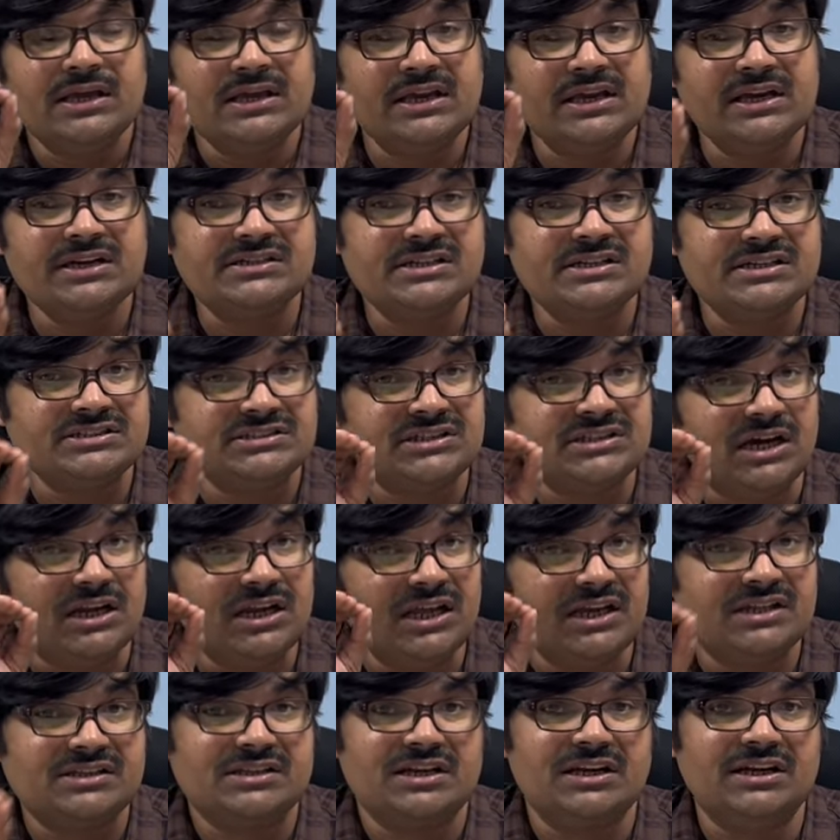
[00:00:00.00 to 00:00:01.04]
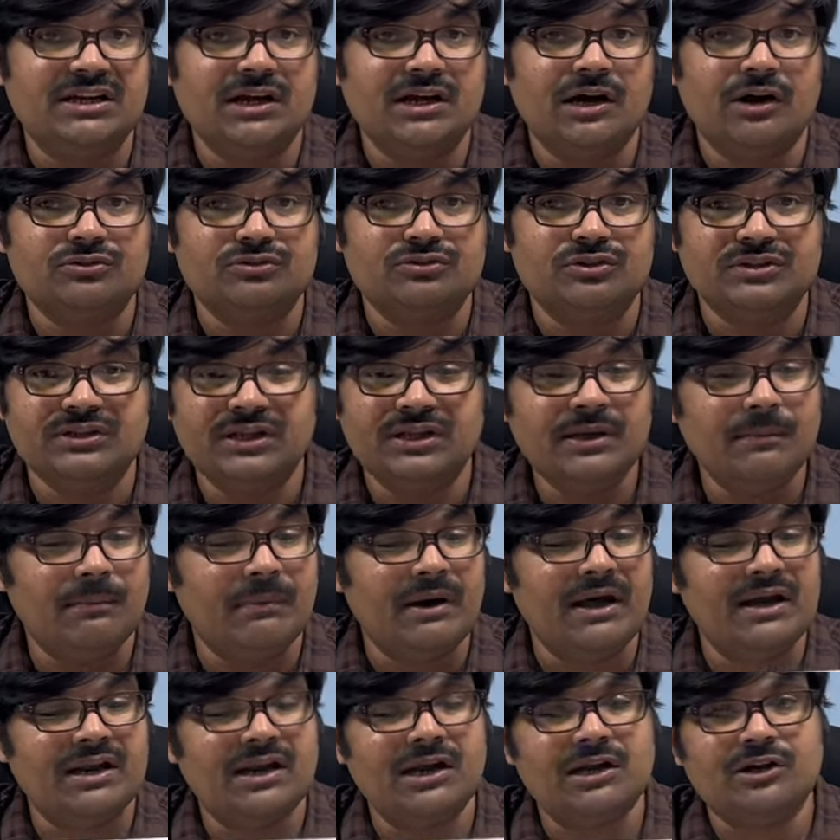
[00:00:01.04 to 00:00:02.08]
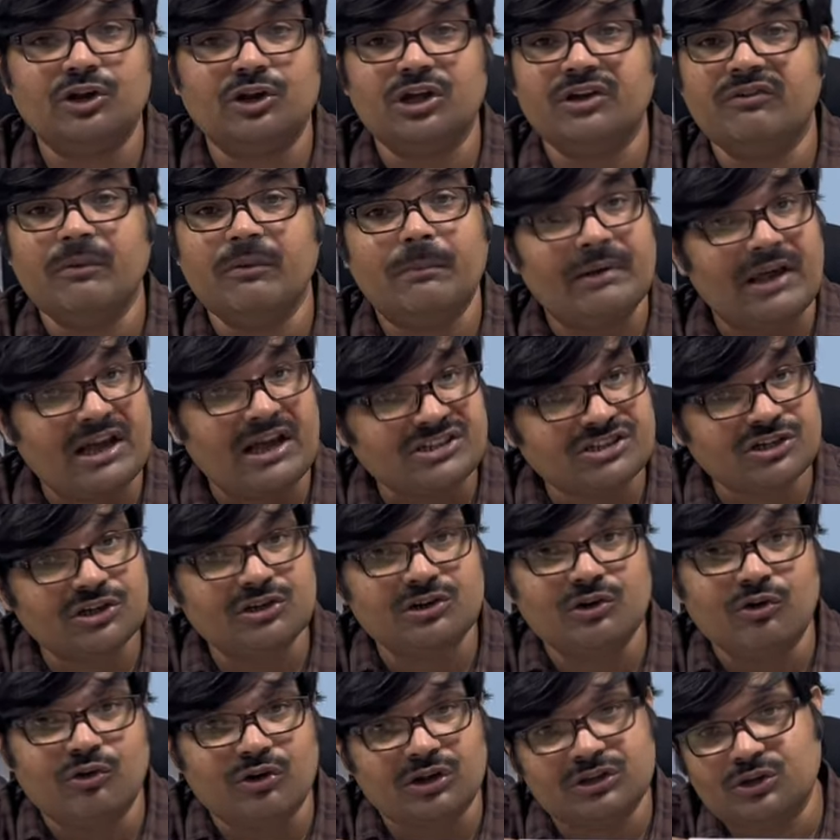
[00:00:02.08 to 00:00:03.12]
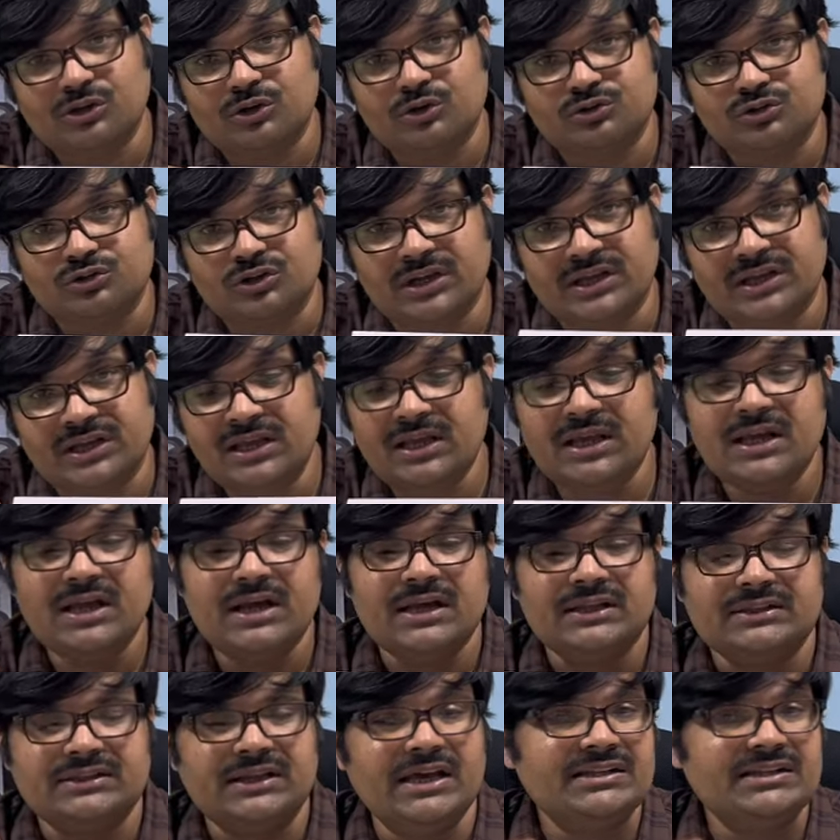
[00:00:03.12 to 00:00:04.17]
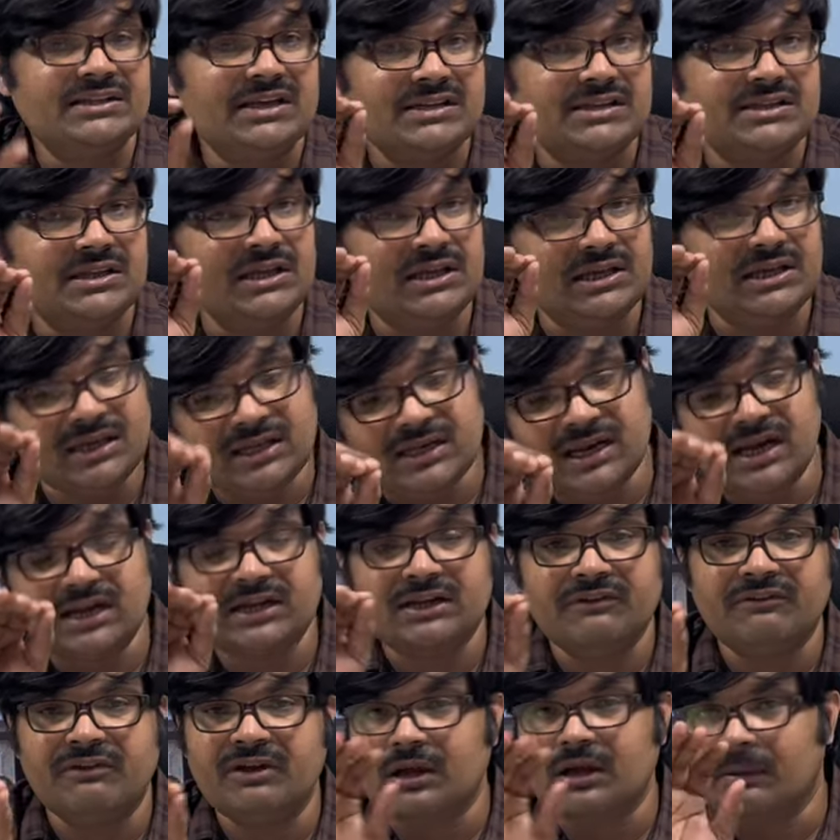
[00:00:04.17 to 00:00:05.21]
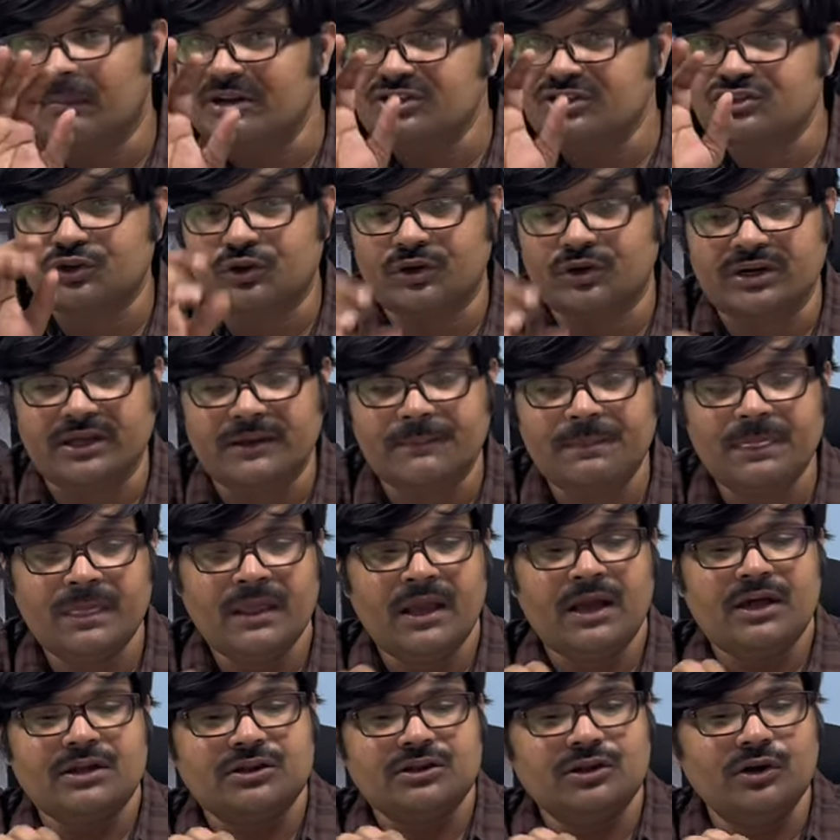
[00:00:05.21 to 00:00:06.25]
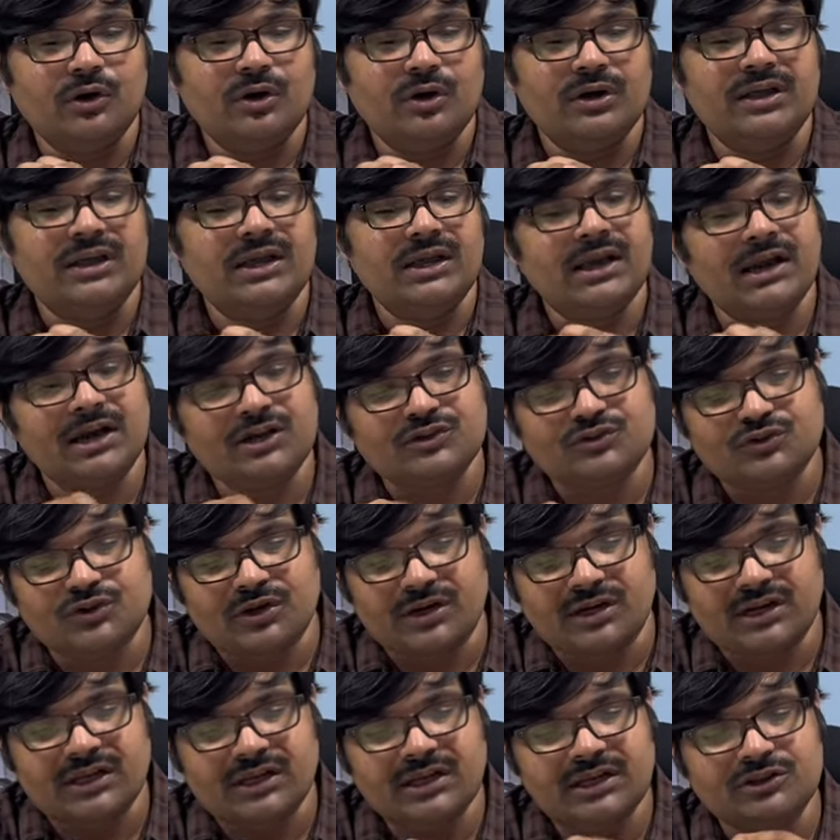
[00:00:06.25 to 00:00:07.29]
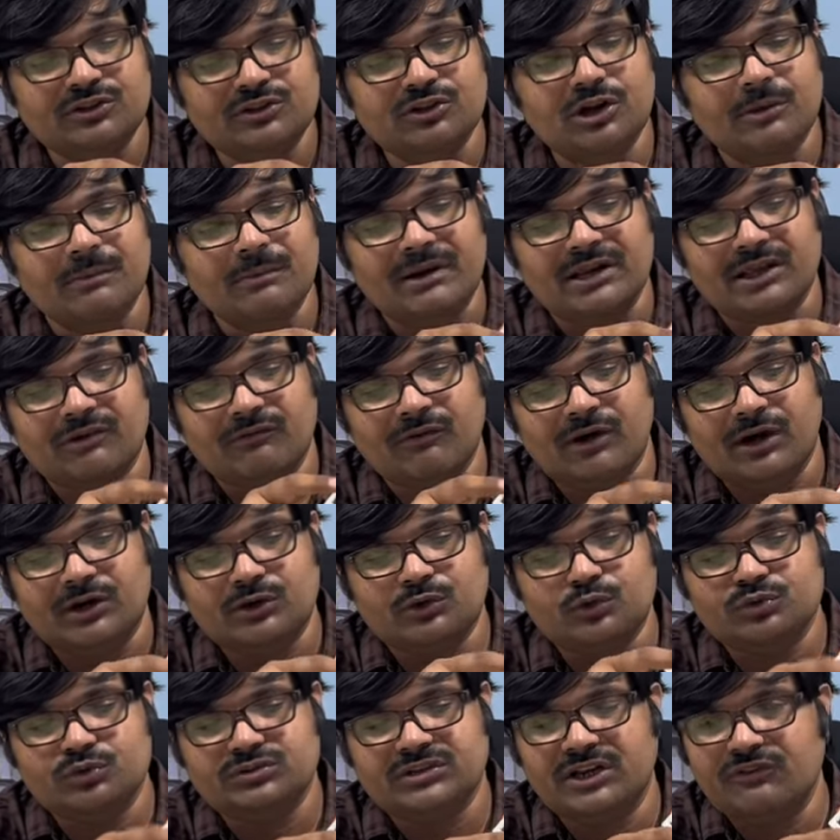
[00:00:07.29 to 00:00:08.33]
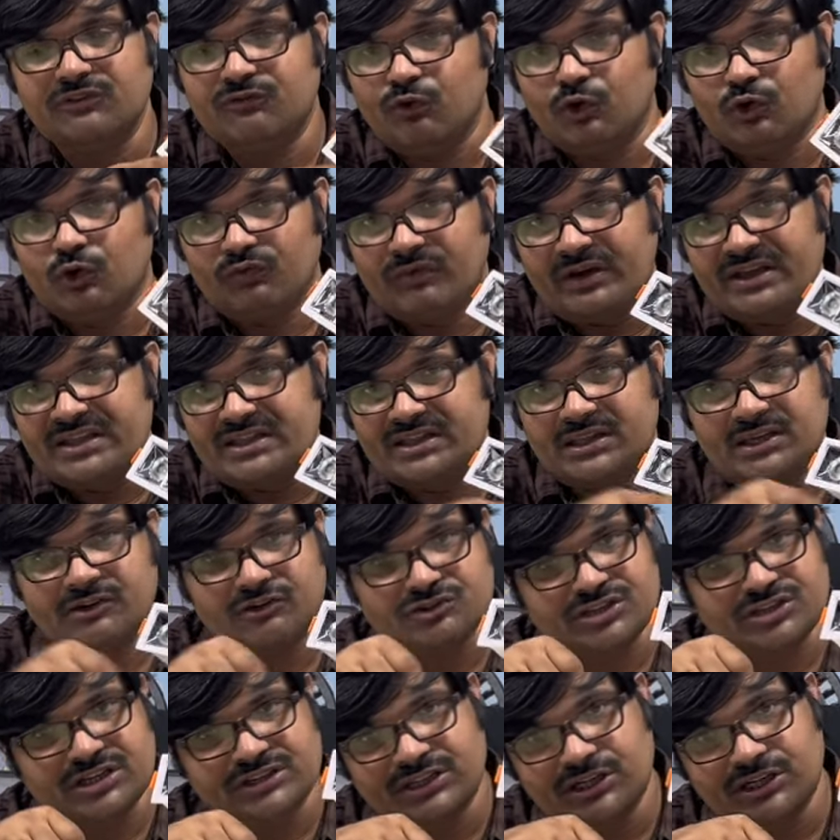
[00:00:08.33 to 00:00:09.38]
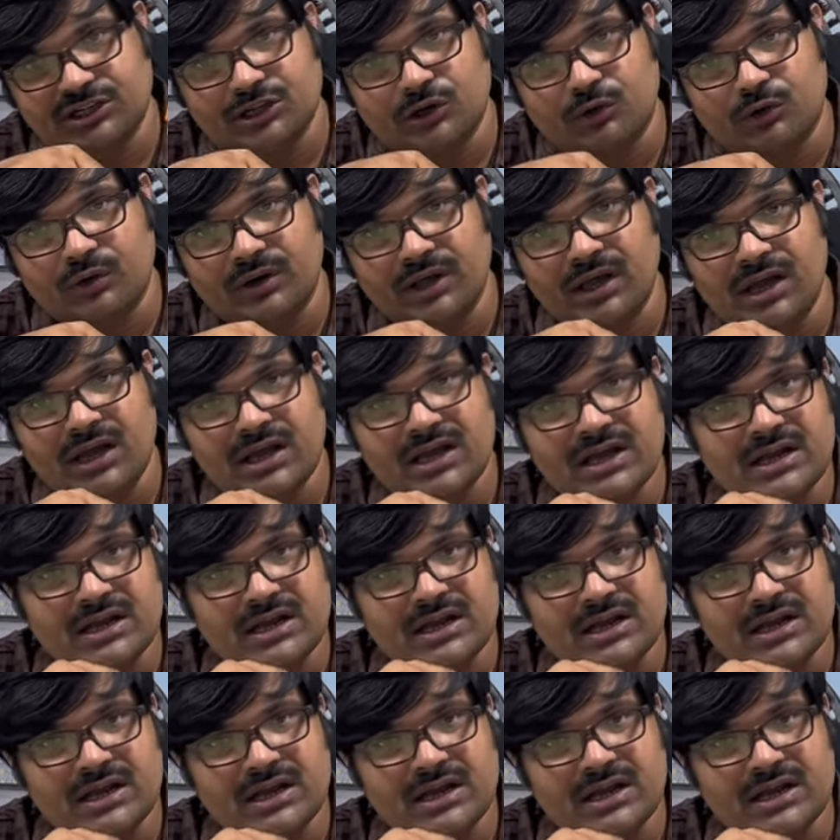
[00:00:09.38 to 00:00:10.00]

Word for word: హీట్ సింక్ చాలా ఎక్సలెంట్గా అవుతుంది మార్కెట్లో ఇవి ప్లాస్టిక్ లో కూడా దొరుకుతున్నాయి దయచేసి ఇలాంటివి గమనించుకోండి సో ఇక్కడ చూడండి ఇందులో మనకి వన్ టూ త్రీ ఫోర్ ఫైవ్ వచ్చాయి దీంట్లో కూడా